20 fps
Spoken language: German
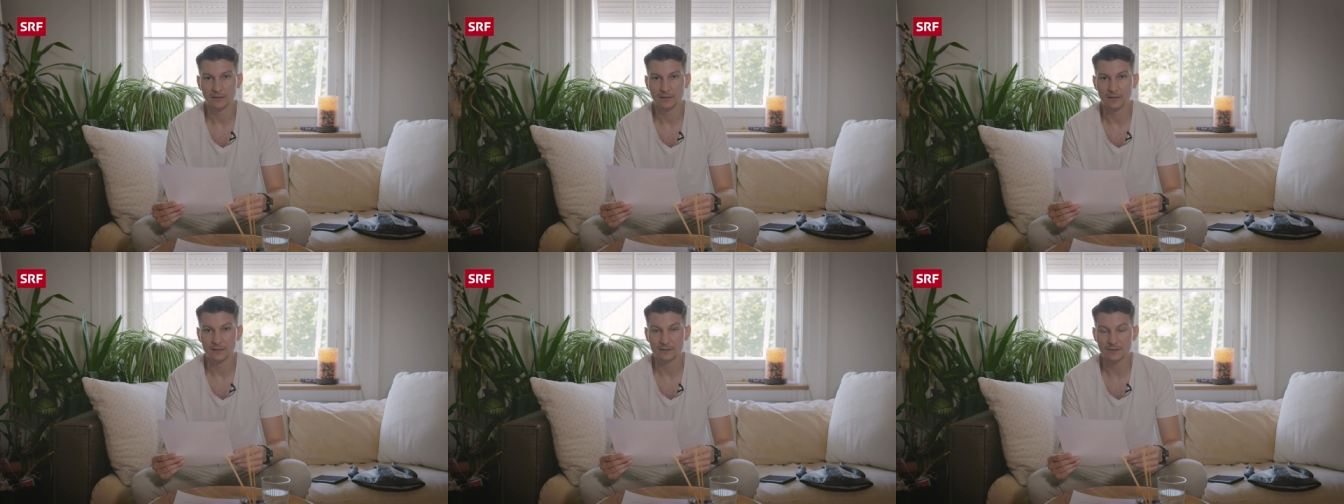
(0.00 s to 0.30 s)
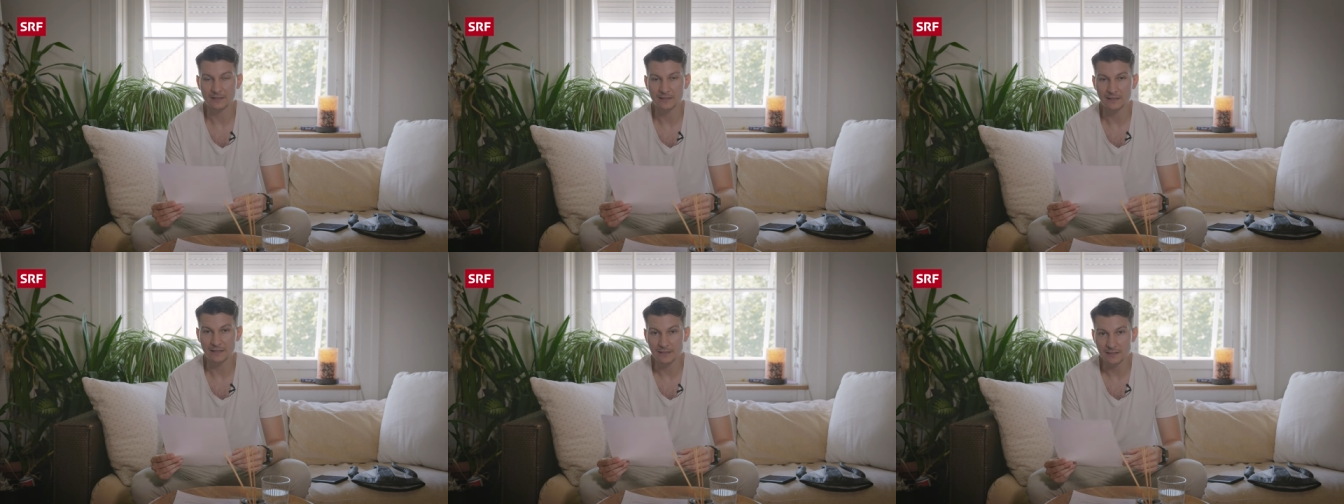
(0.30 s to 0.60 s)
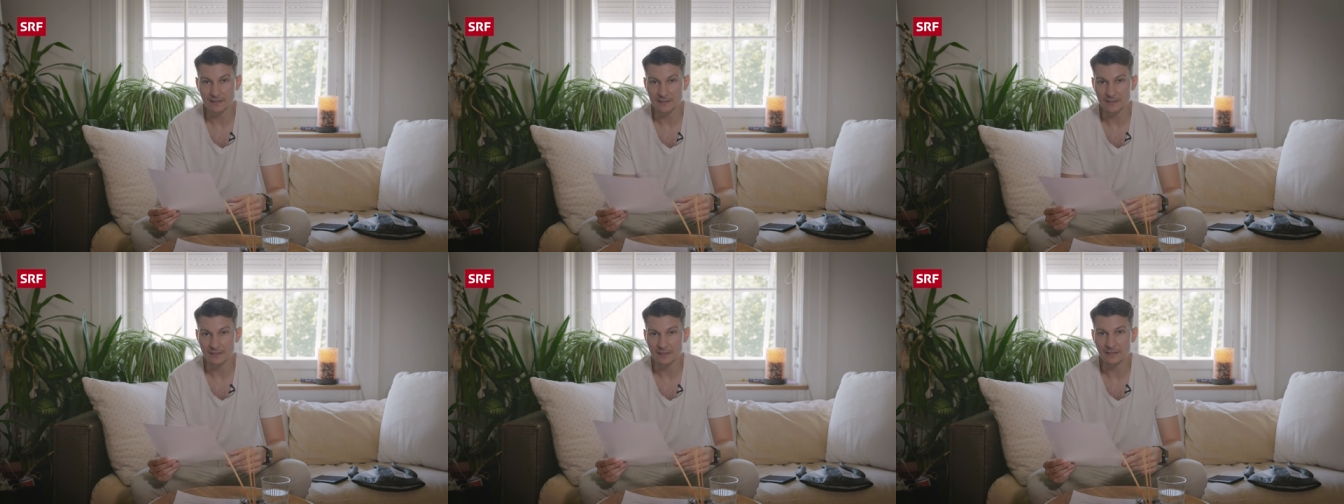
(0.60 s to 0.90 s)
Also es
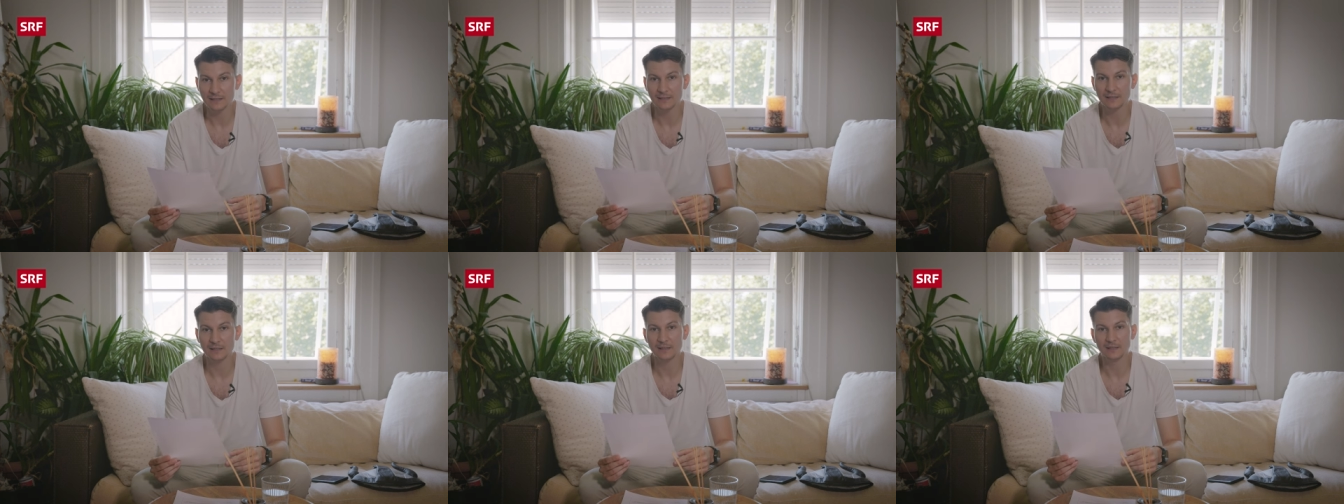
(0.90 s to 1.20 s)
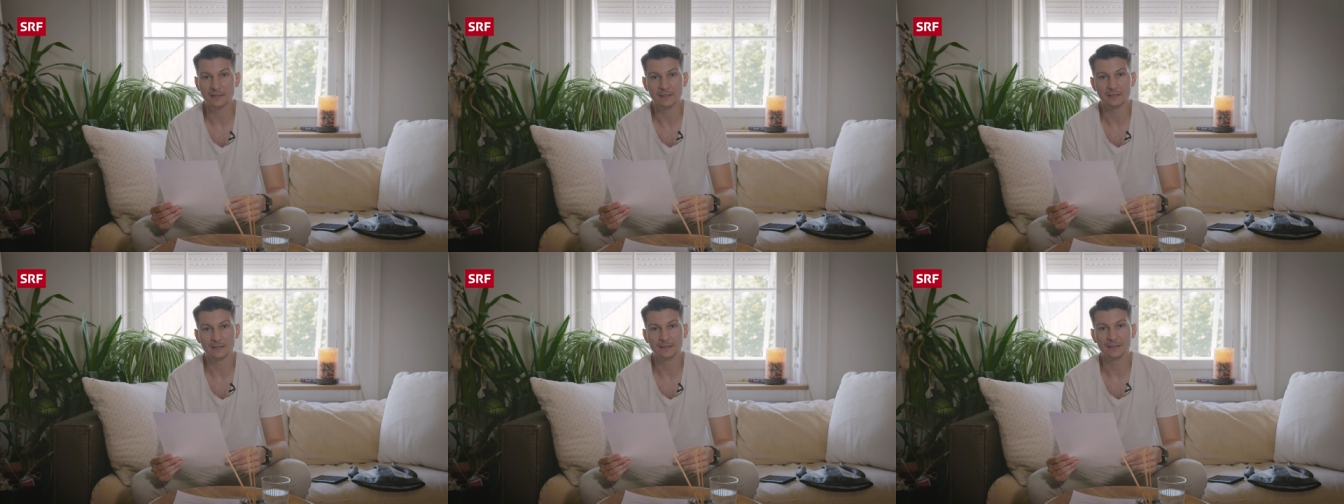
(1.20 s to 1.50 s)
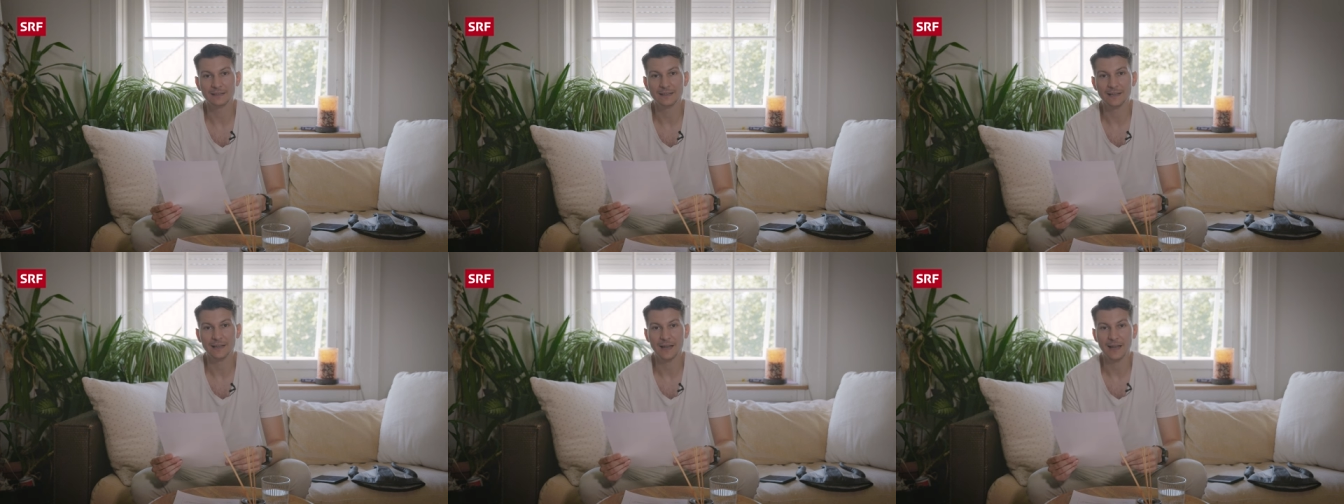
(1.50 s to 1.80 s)
gibt eine Seite,
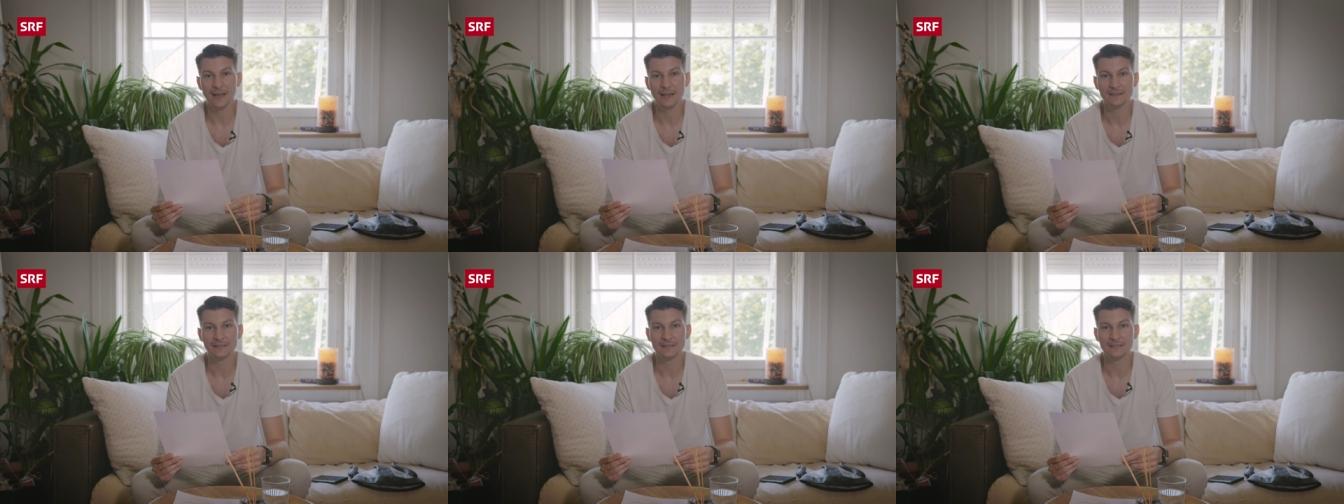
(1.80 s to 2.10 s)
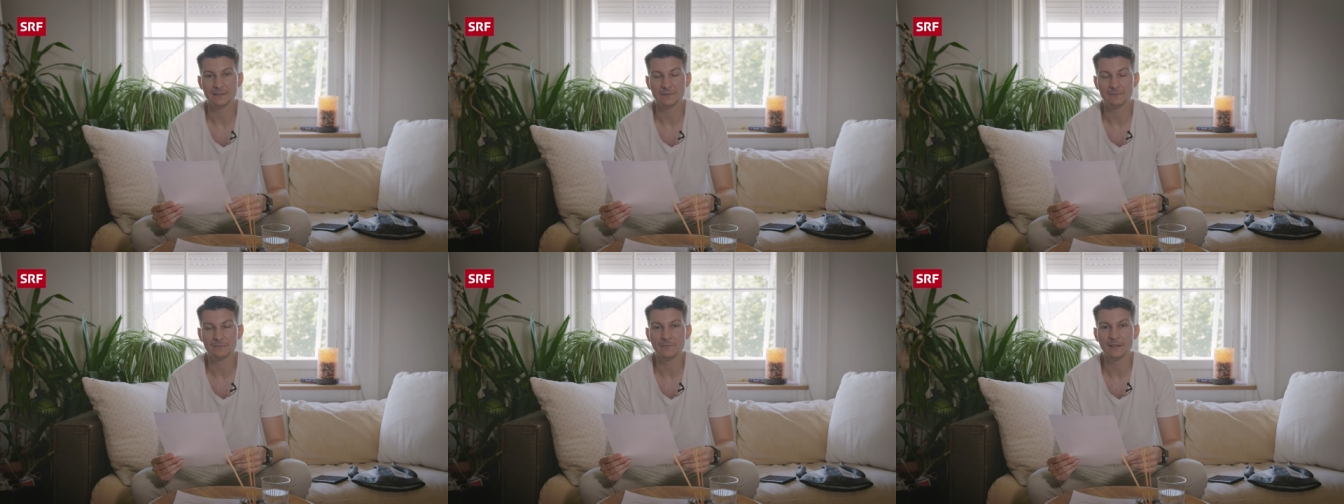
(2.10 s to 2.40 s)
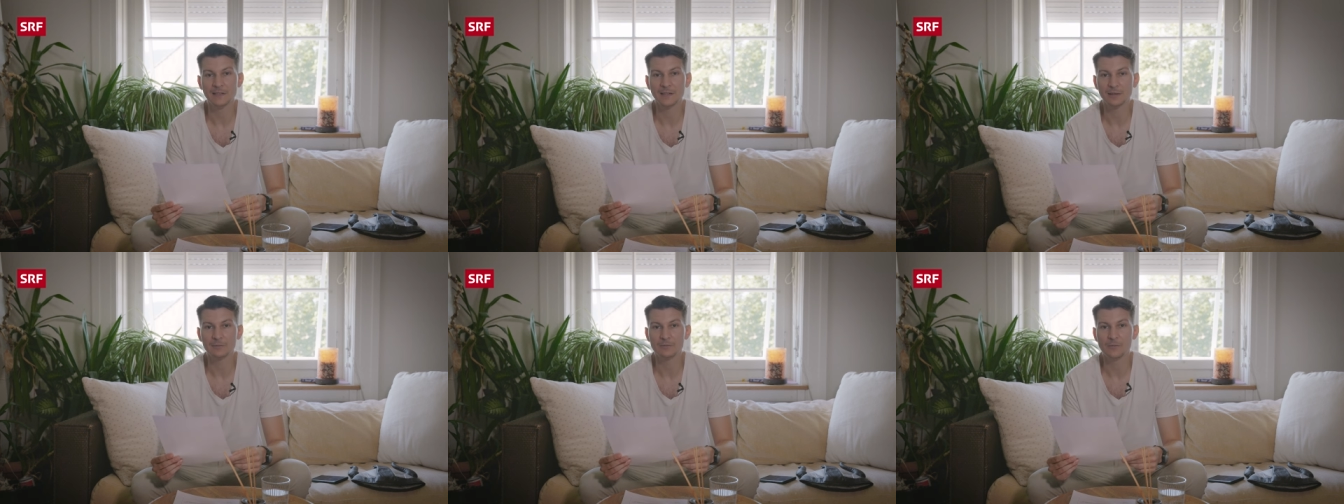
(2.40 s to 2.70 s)
die heißt
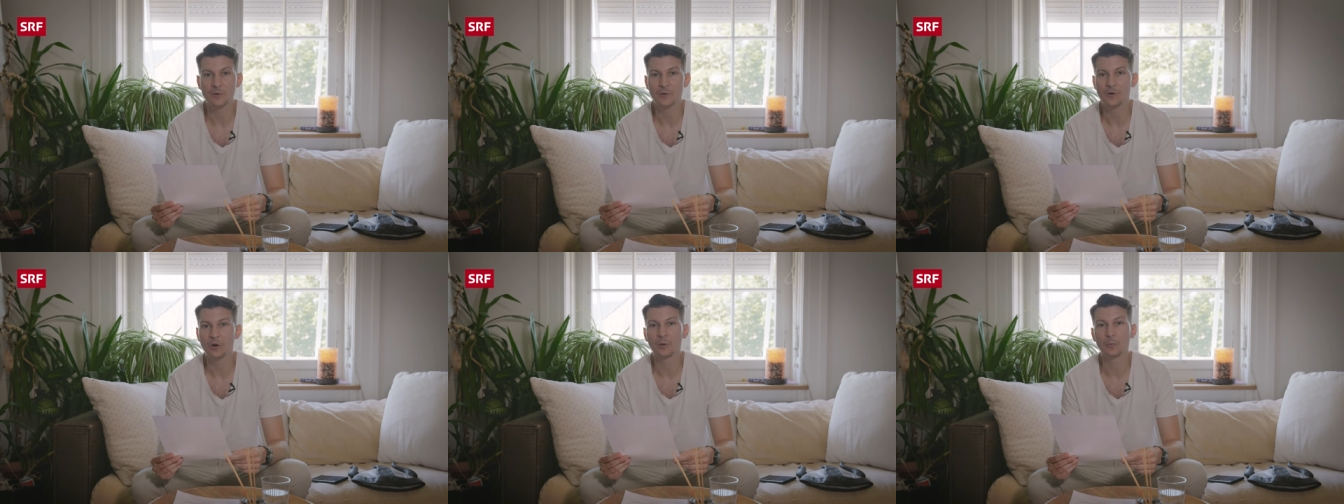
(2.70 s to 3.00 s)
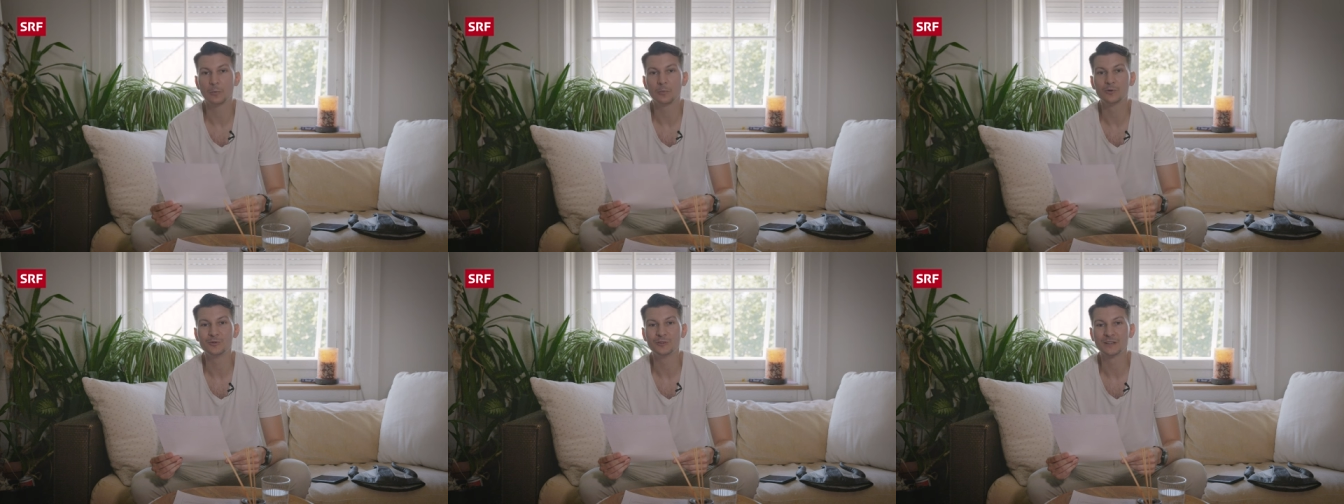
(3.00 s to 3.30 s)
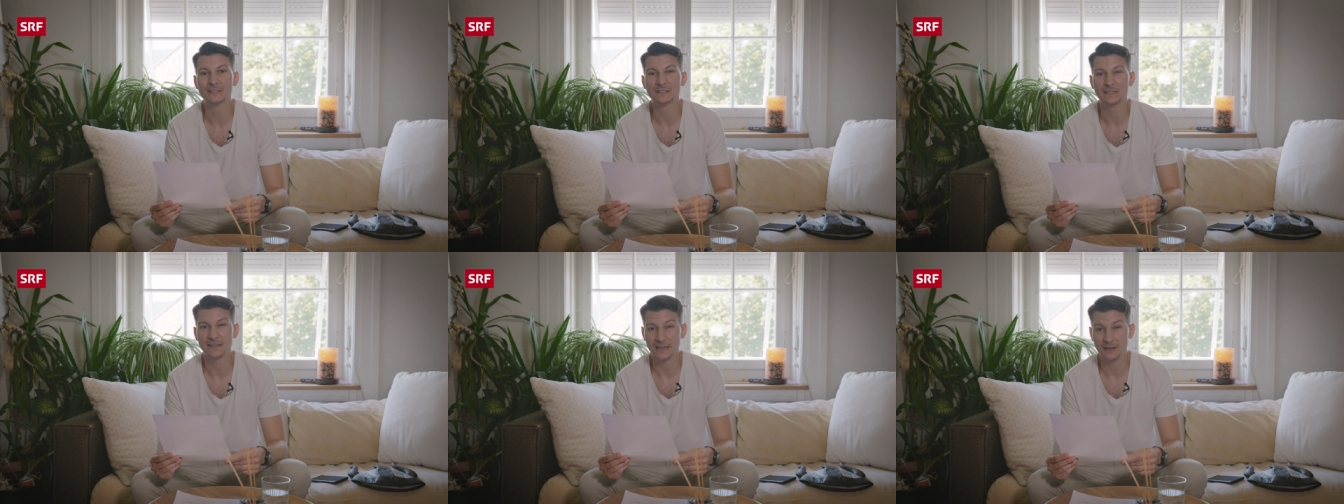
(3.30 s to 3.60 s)

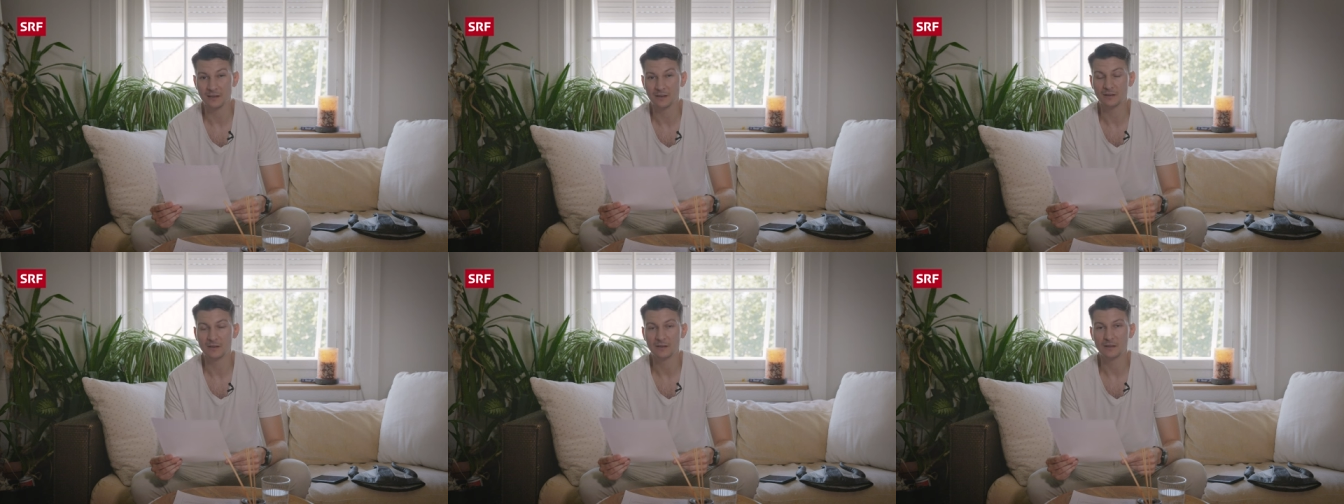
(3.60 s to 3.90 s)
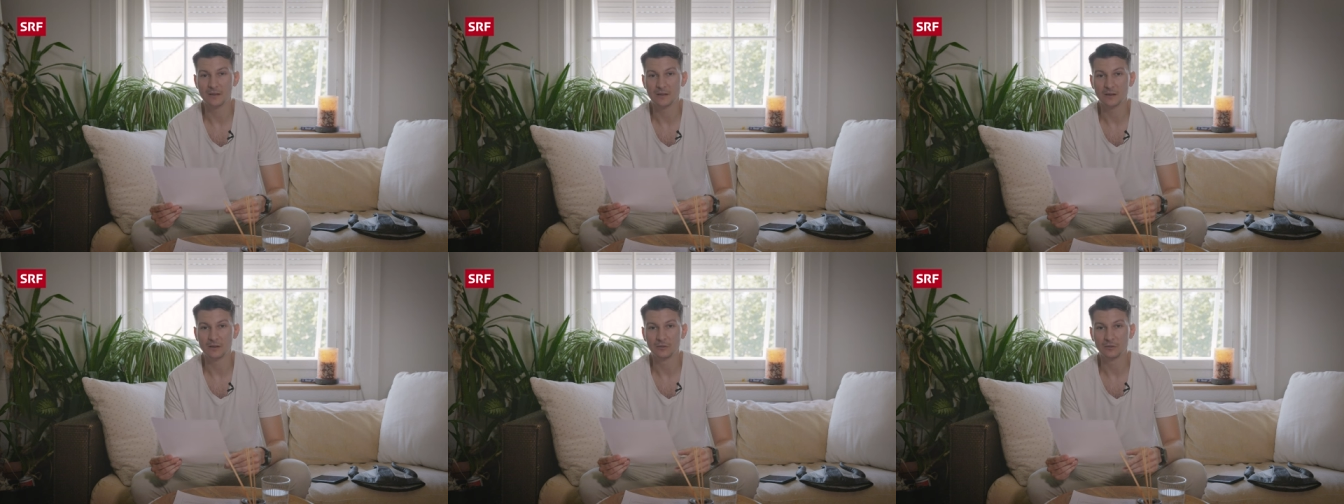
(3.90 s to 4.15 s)
mirimor.ch